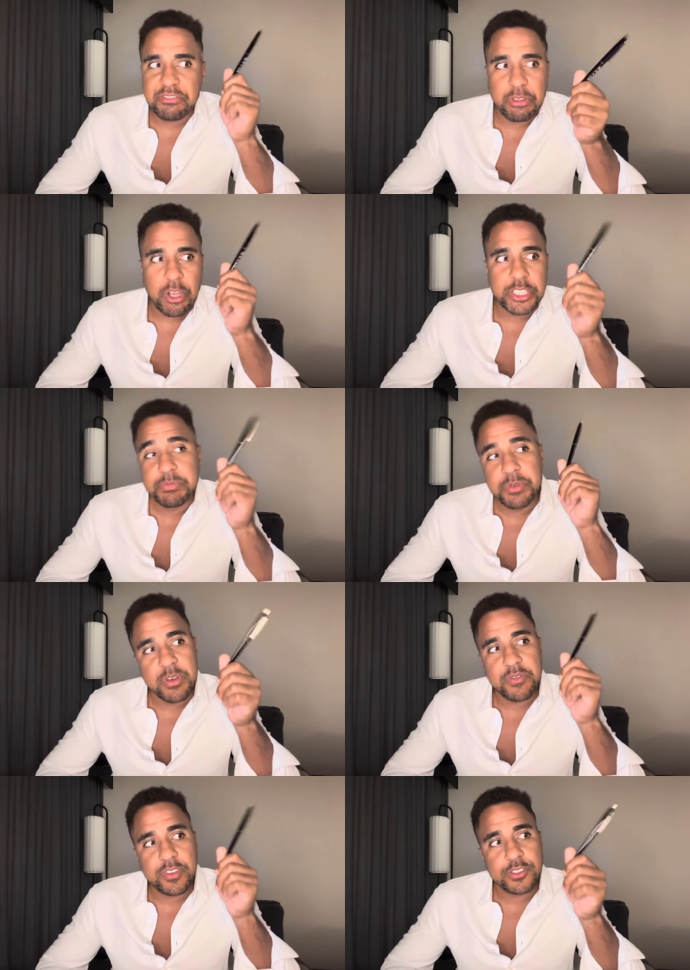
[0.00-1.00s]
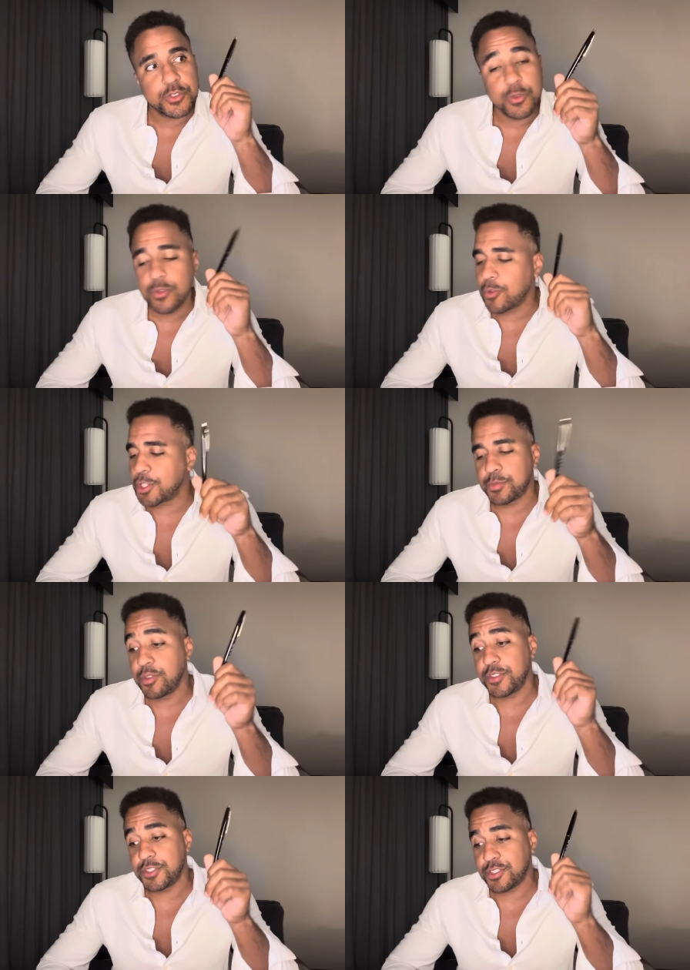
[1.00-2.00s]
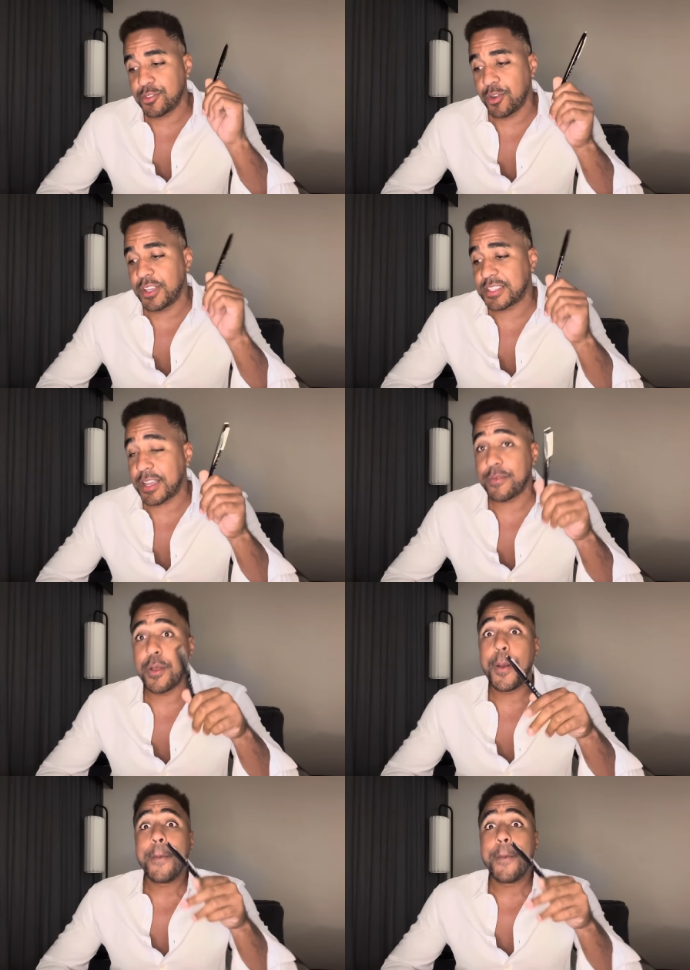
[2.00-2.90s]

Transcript: 2021, 2022, hein?